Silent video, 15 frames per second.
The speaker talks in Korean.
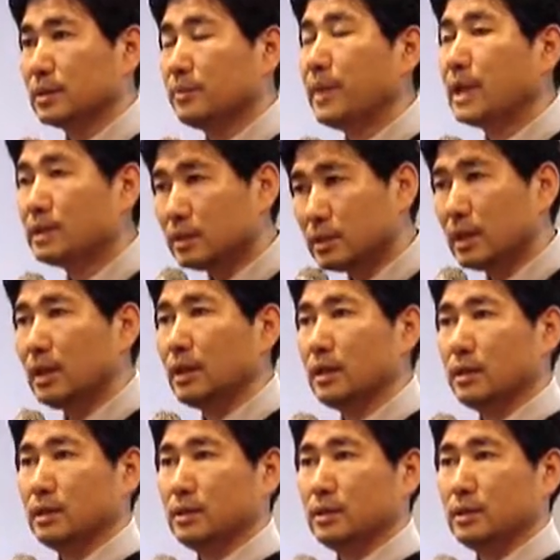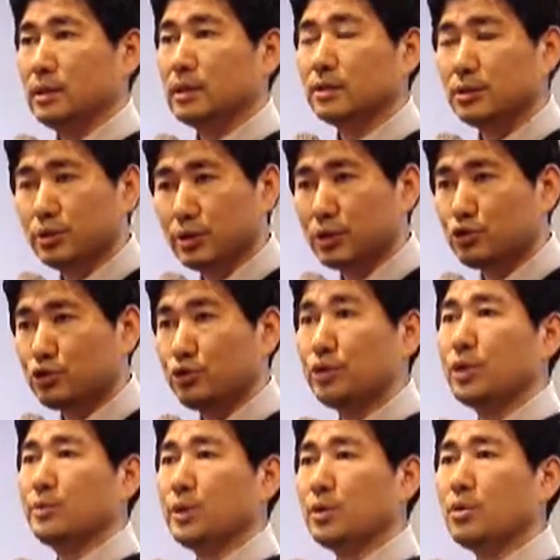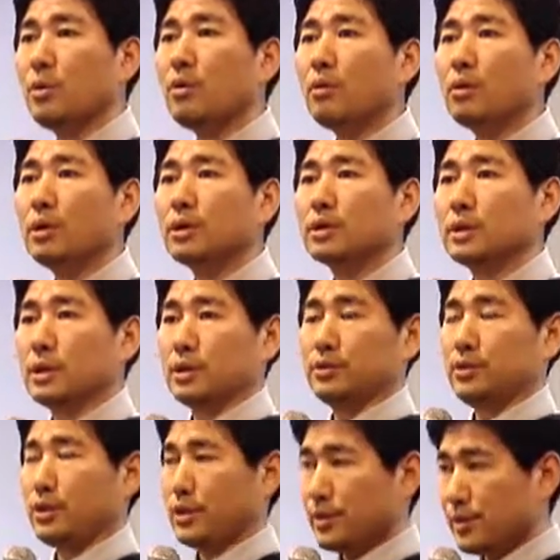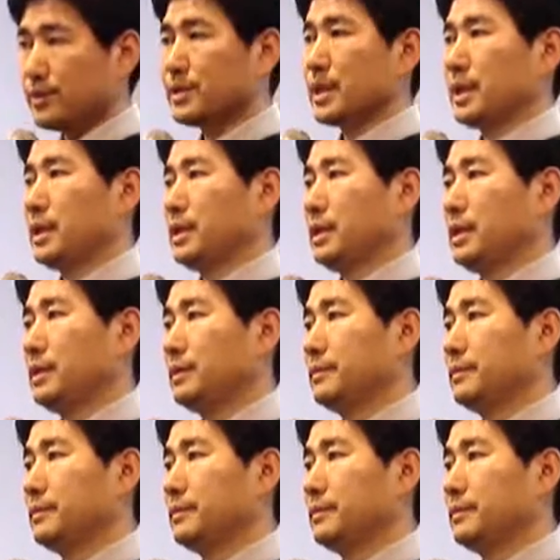맞다. 내가 너희의 주님이고 내가 너희의 선생이다.